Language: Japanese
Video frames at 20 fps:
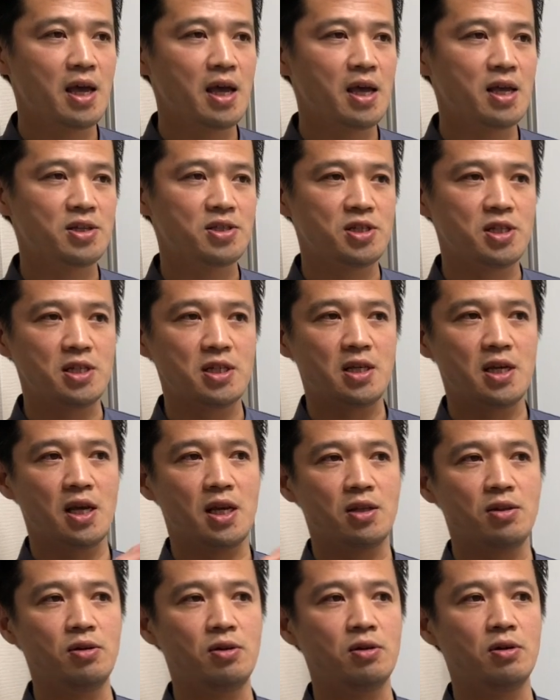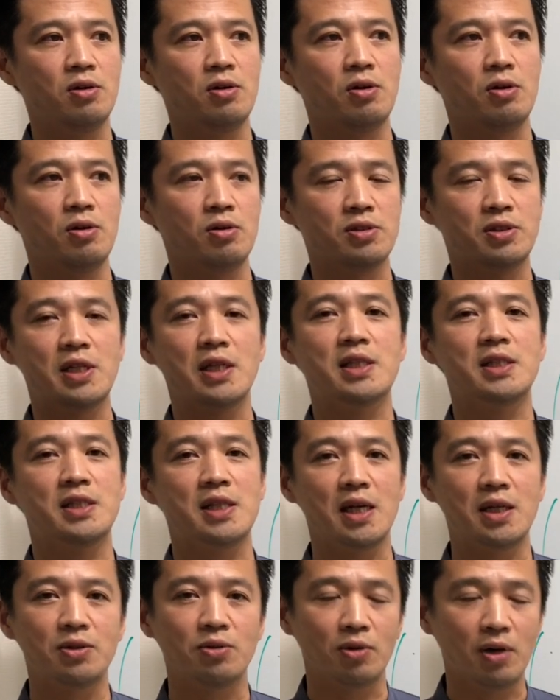えー、神経の積
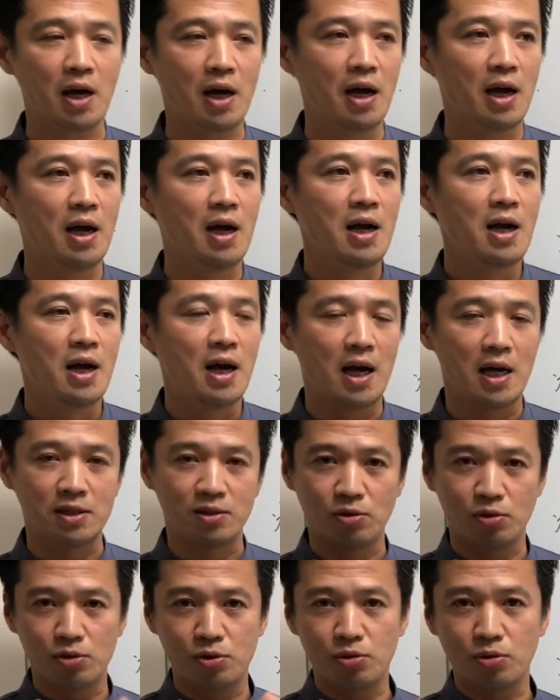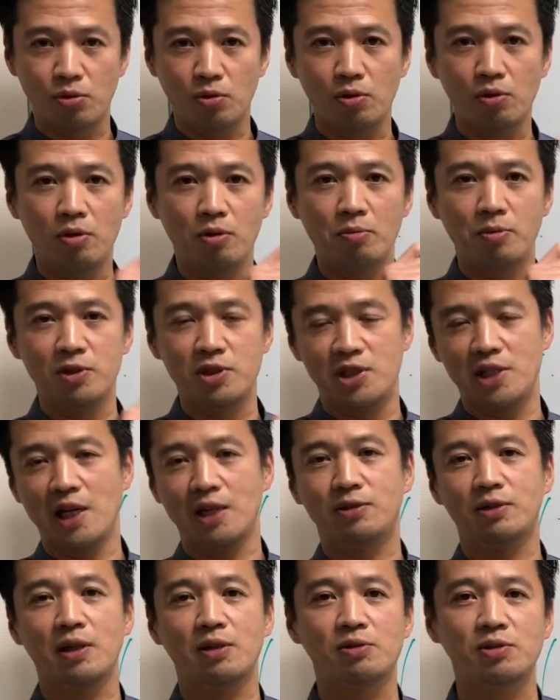載とかあそういうところを
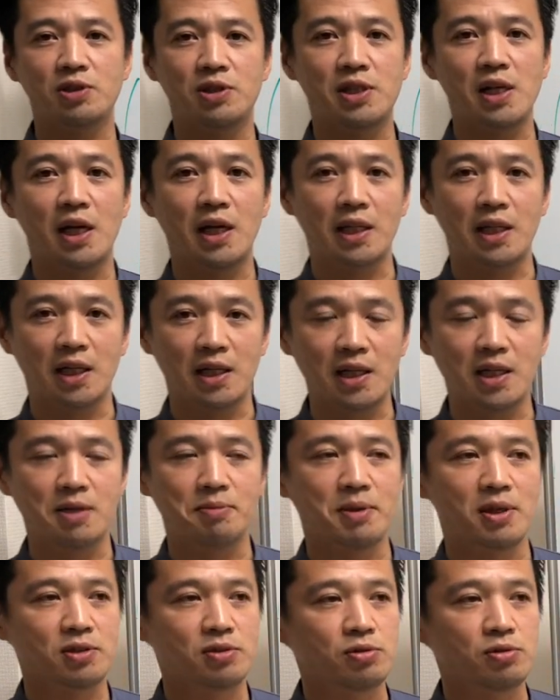弱託してあげたり、まあ、